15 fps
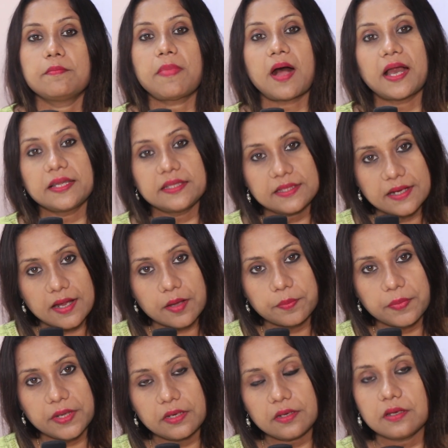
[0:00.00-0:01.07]
বাড়িতে
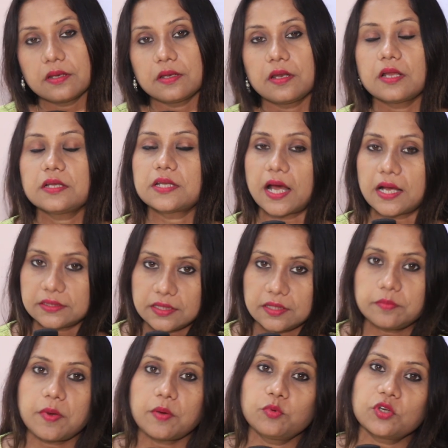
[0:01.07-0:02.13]
রাখবেন না
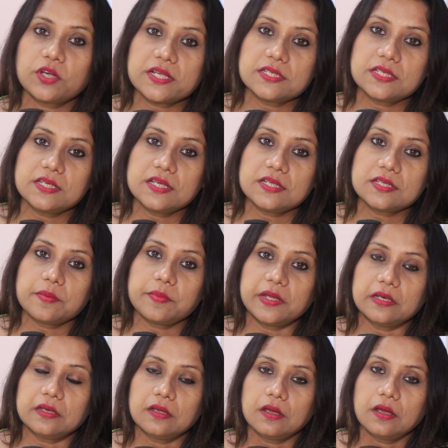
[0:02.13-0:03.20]
ডাক্তারবাবুর কাছে নিয়ে
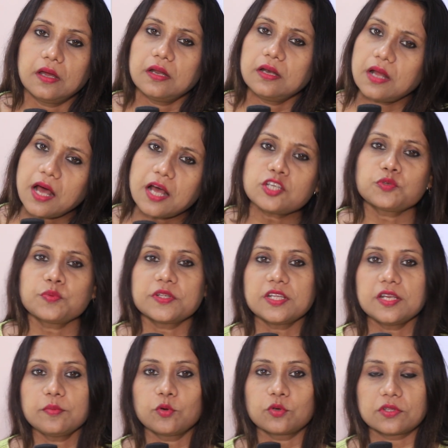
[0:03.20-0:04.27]
যাবেন না
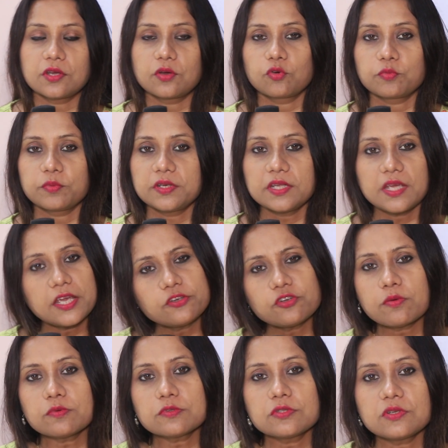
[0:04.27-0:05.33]
হাসপাতালে ভর্তি করবেন এই
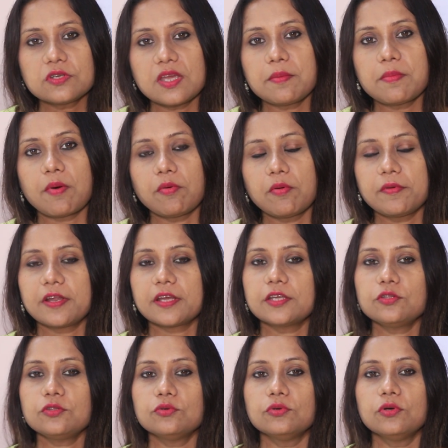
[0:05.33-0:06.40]
সমস্ত নিয়ে বাবা মারা
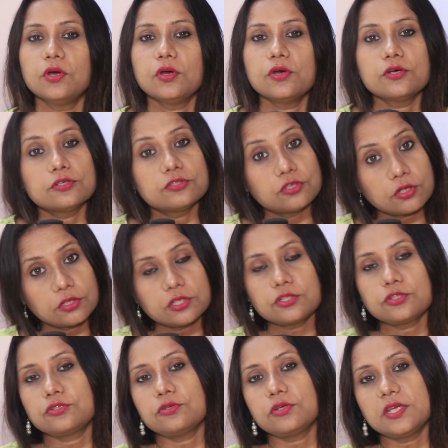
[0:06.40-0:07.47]
কিন্তু
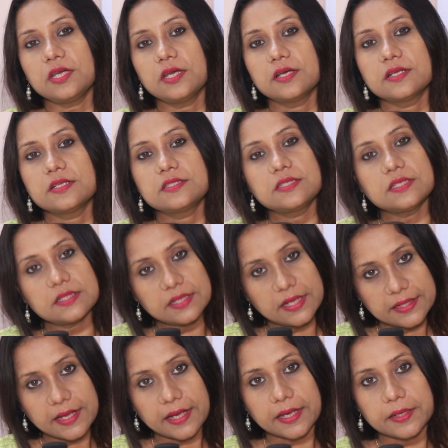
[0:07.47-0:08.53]
যথেষ্টই
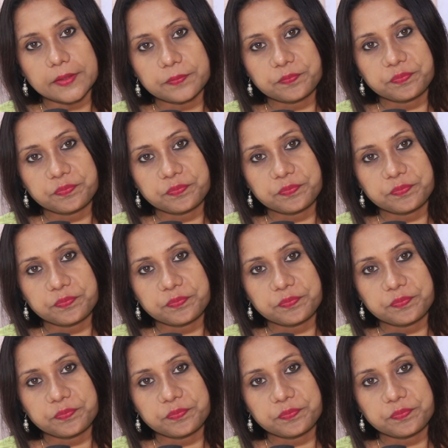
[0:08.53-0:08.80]
চিন্তায় থাকেন